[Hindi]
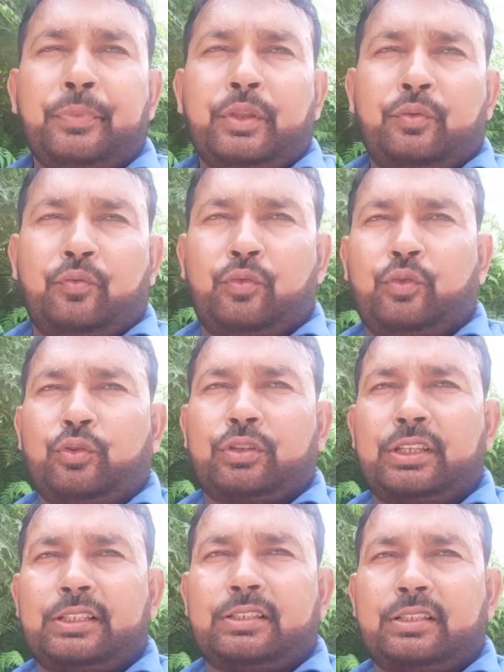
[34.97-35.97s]
वो
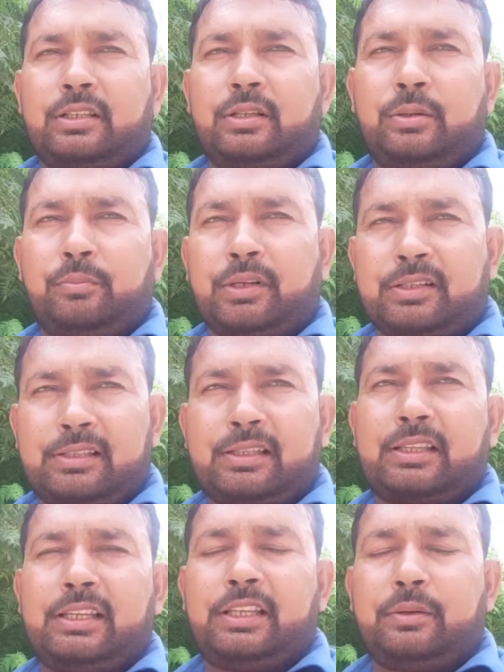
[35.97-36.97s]
किस मकसद
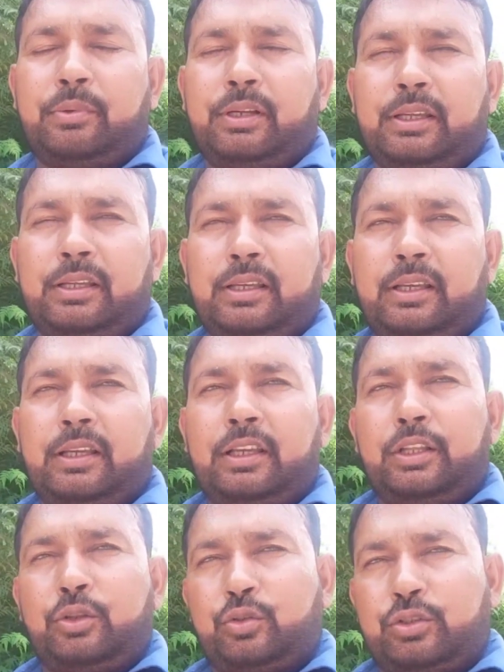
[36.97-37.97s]
के लिए बनाई है
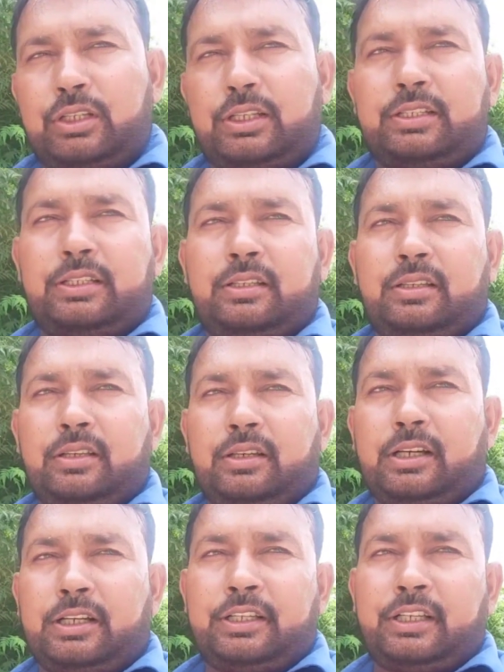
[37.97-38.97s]
तो चलें जी
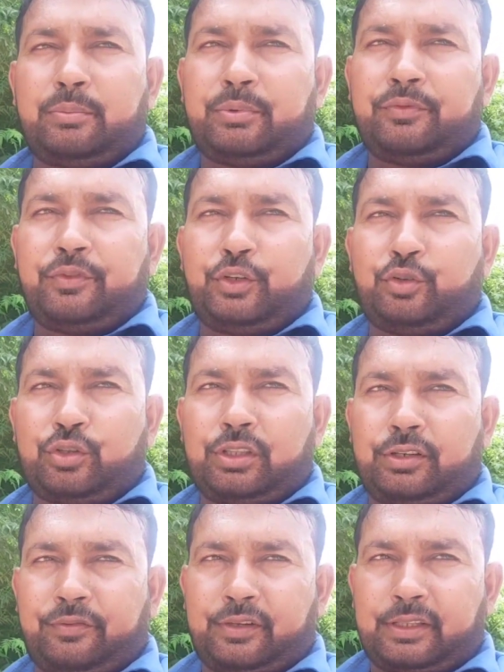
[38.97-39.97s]
आइए अपनी वीडियो की
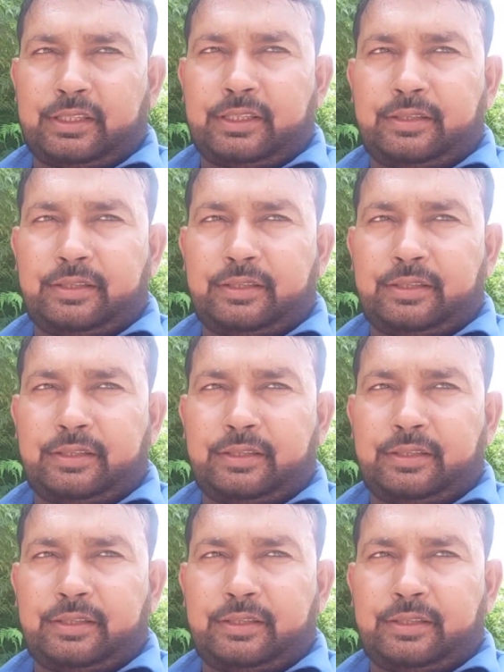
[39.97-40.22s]
तरफ आते हैं